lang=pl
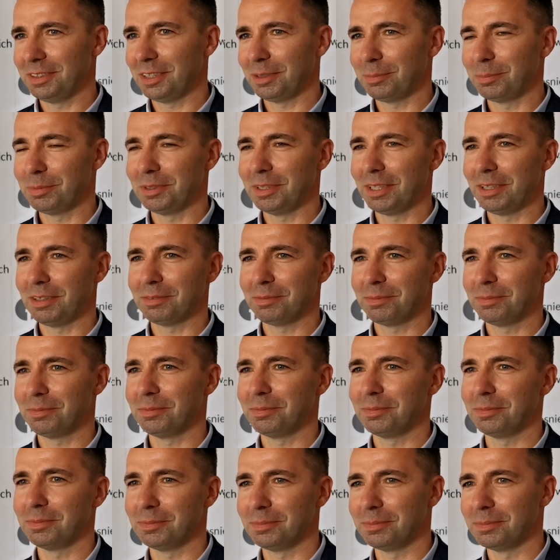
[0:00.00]
jakby na
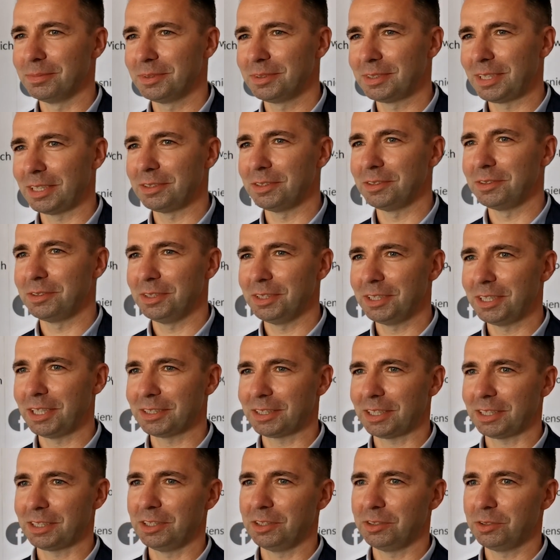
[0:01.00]

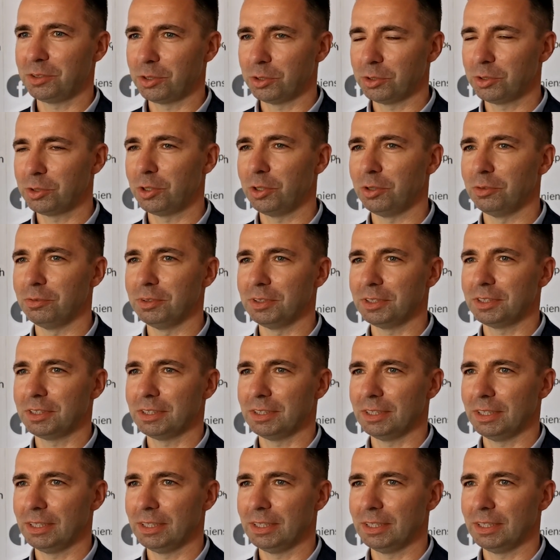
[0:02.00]
statystykach takich schodkowych.